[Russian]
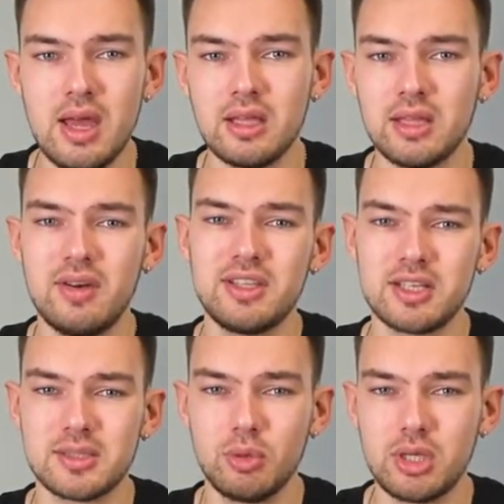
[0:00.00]
Давайте
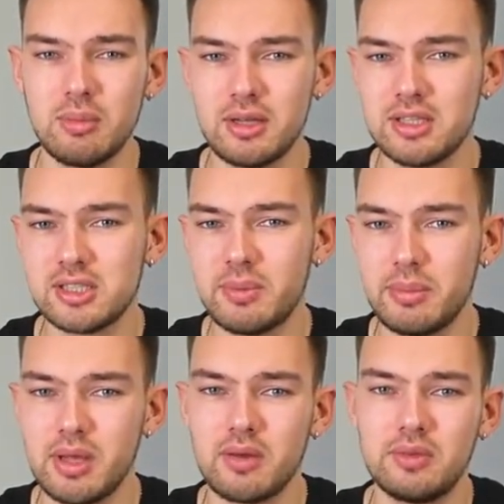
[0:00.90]
рассмотрим один из
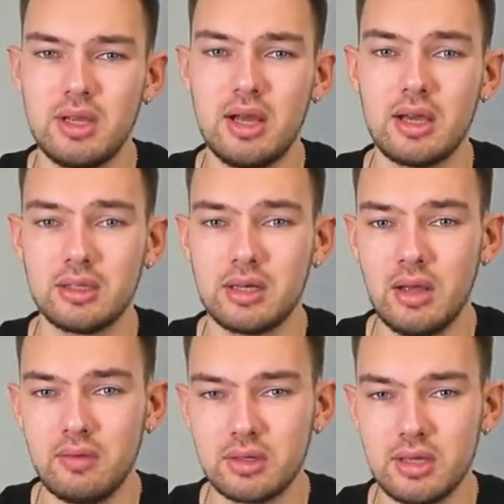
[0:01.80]
примеров для
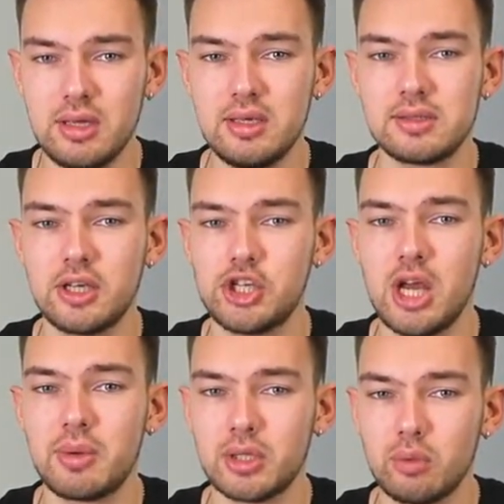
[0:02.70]
EcoDriving и
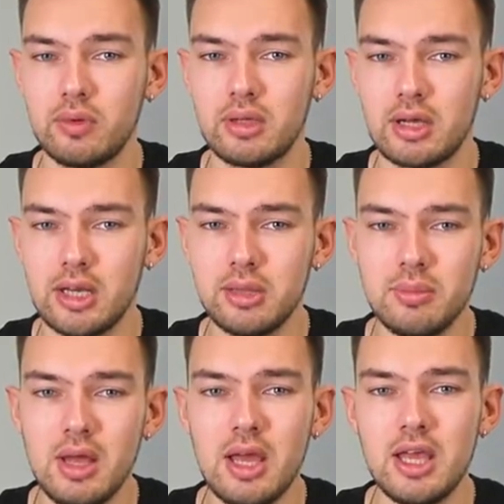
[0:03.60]
скачаем готовый
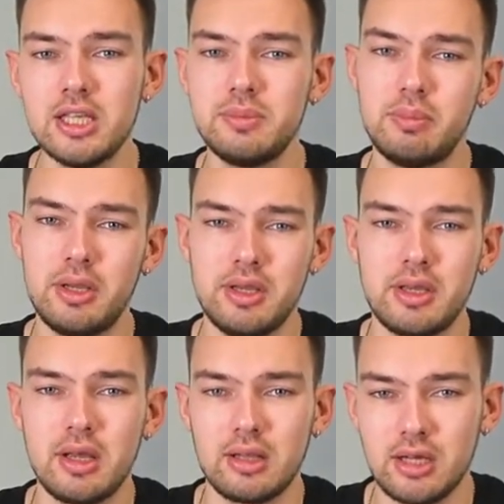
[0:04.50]
алгоритм из
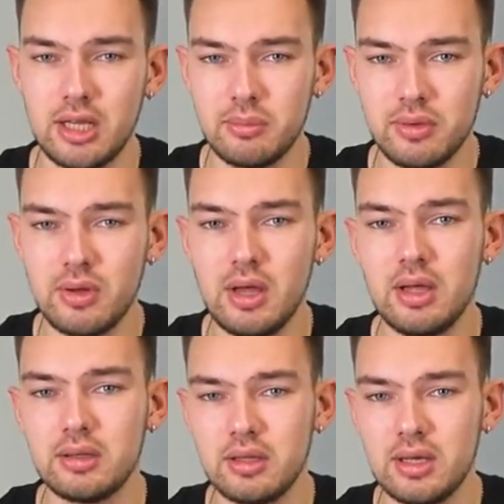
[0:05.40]
библиотеки алгоритмов
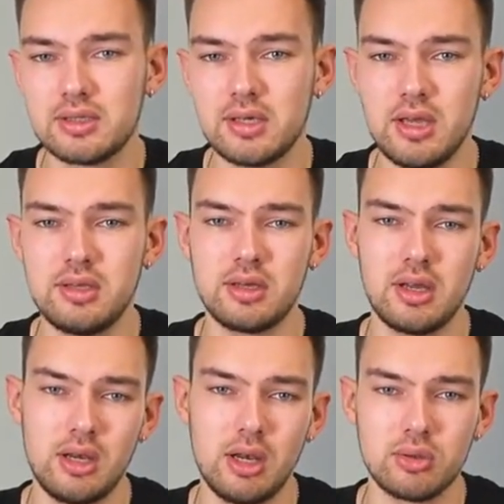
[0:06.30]
на сайте
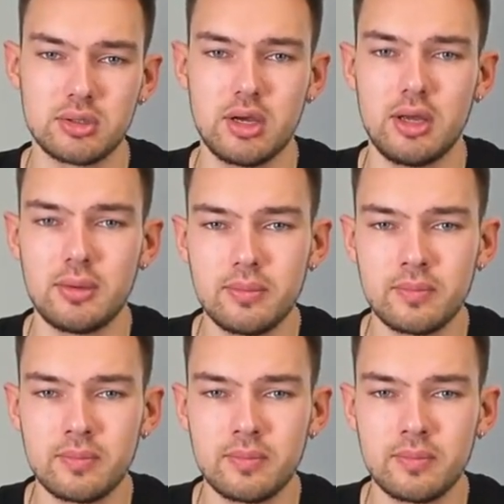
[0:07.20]
Galileo Sky.